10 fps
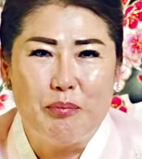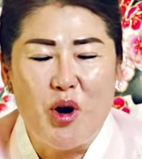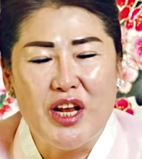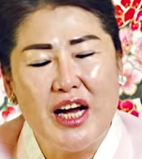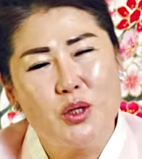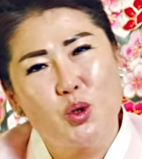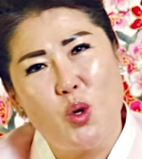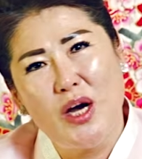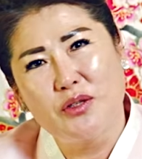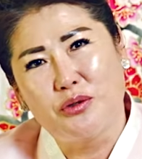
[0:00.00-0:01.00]
머리가
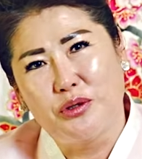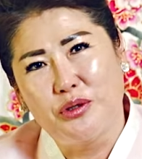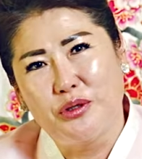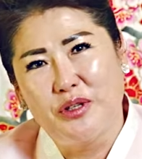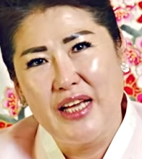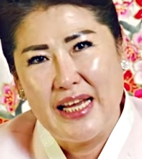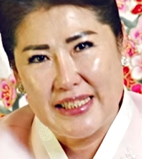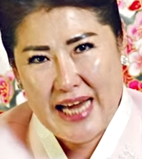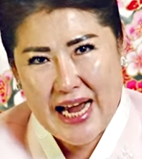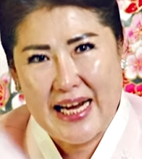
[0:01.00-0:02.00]
좋아도
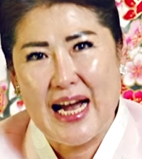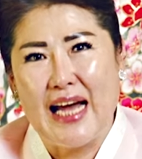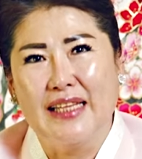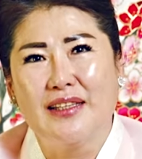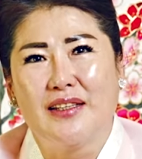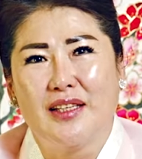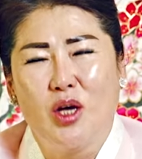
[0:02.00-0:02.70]
잠깐